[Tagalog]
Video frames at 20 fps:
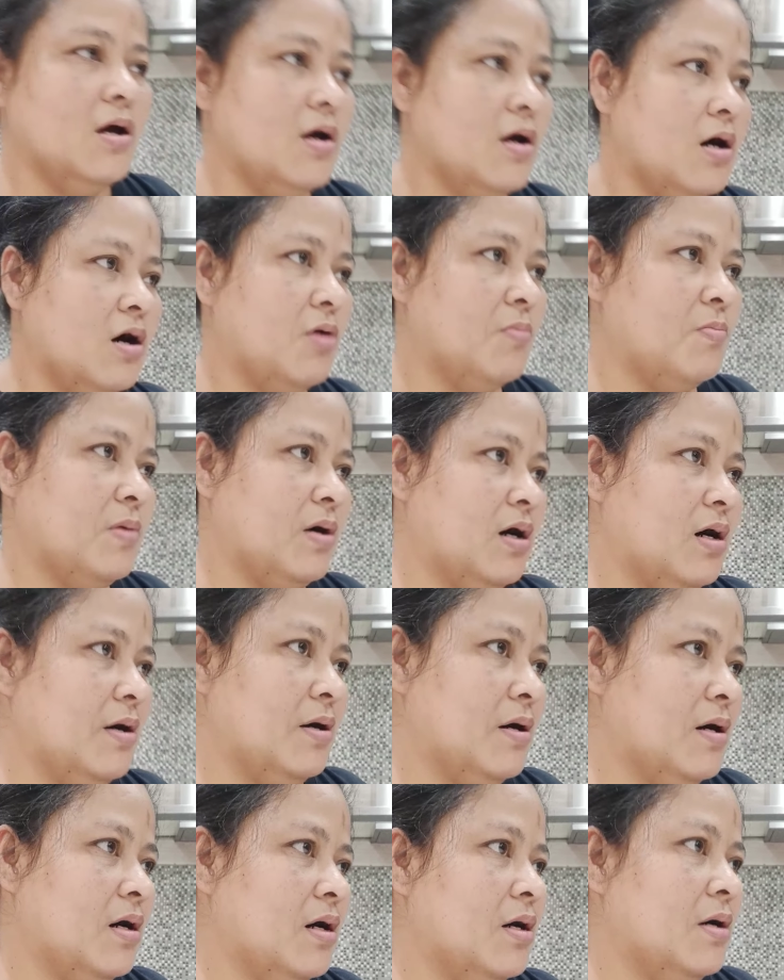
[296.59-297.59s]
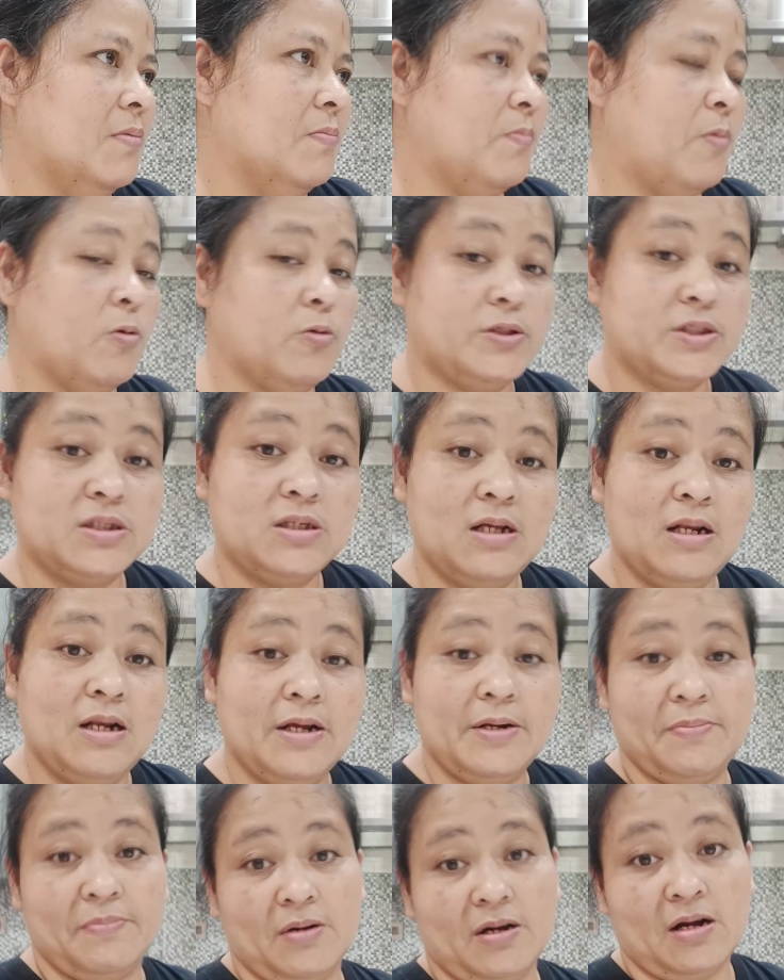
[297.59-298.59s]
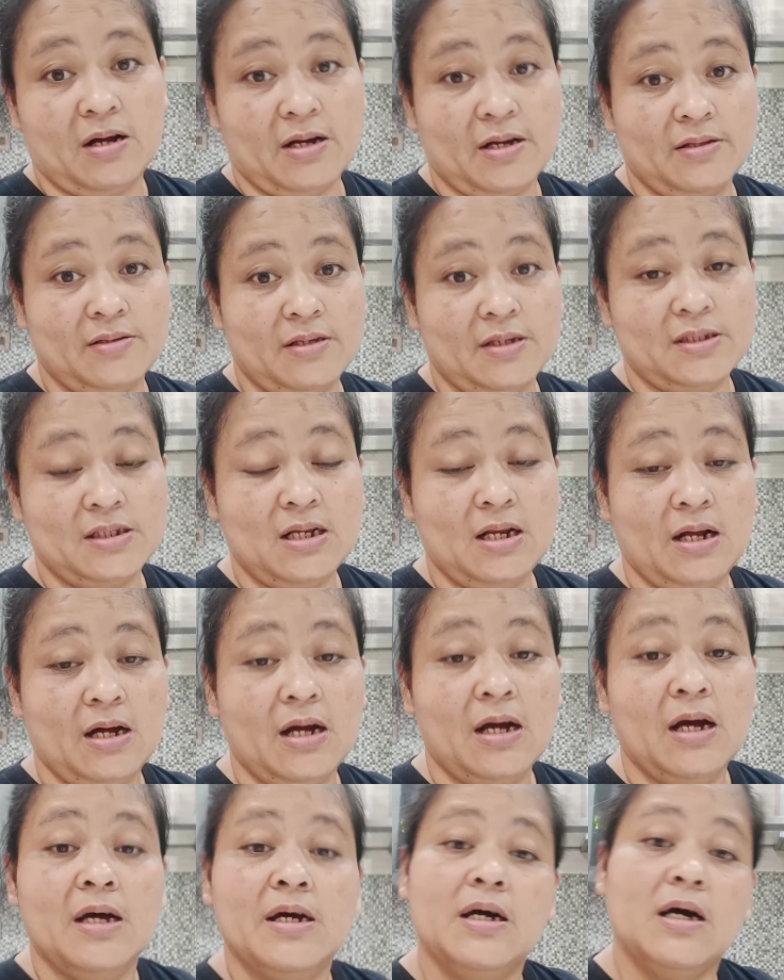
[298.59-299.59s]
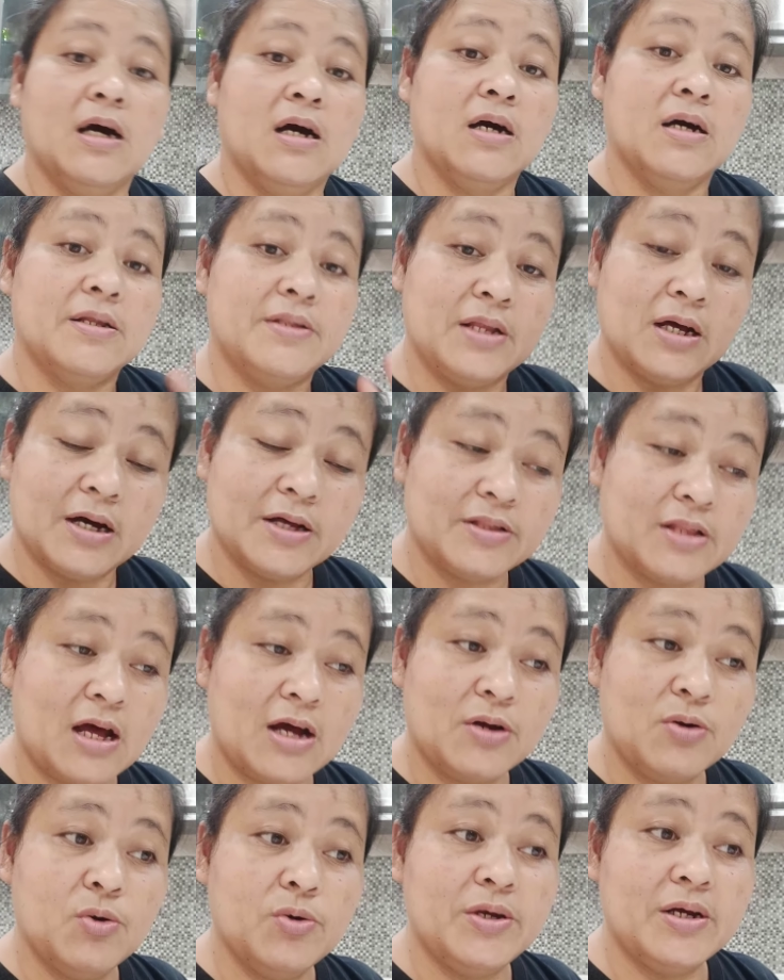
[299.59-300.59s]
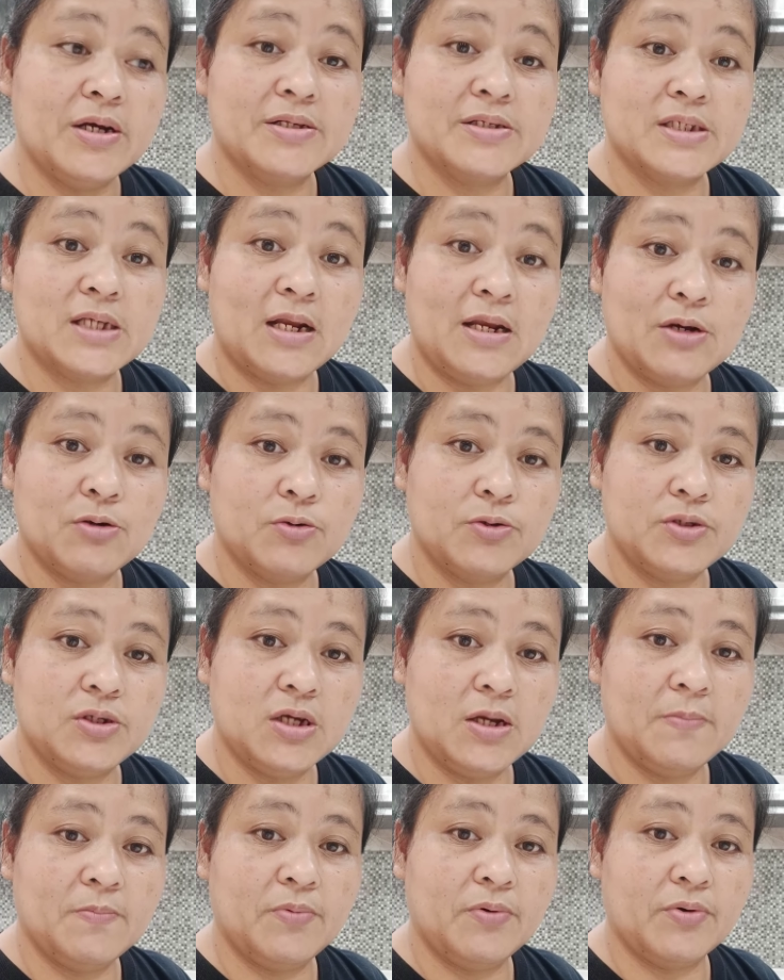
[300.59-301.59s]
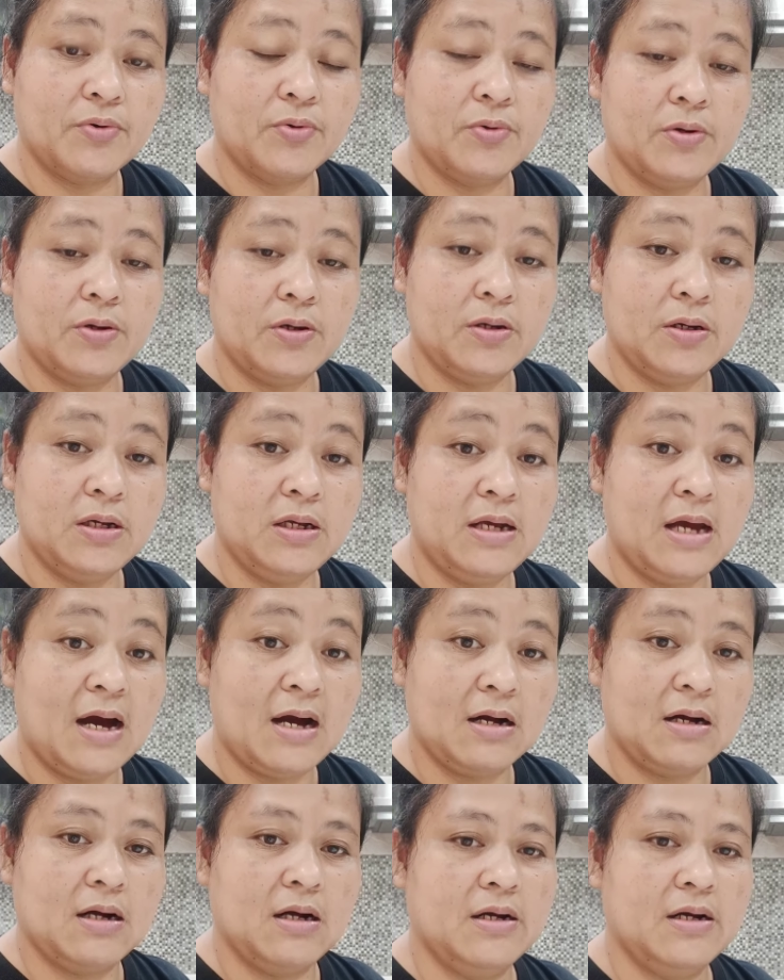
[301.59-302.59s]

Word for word: ang mga post nila, magaganda sila. Nakatago yan, sa likod niyan, puro iyak.